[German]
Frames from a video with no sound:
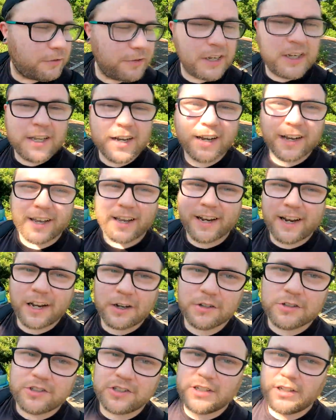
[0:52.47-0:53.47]
wie die
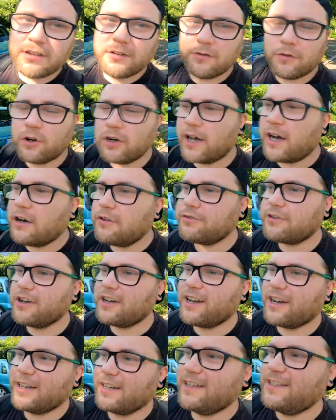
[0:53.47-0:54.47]
Arena aussieht, wo der
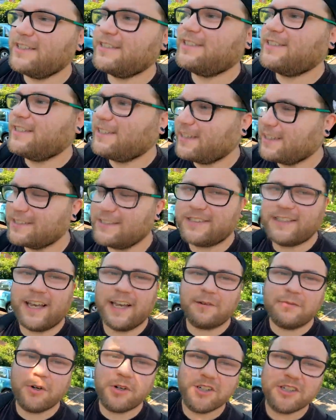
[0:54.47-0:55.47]
aufgegangen ist, das
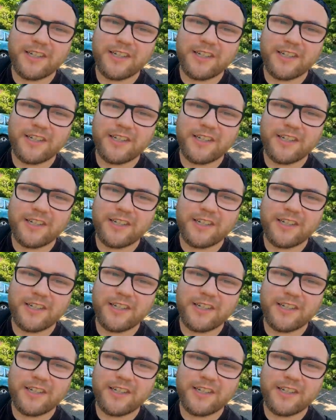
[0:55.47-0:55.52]
zeigen wir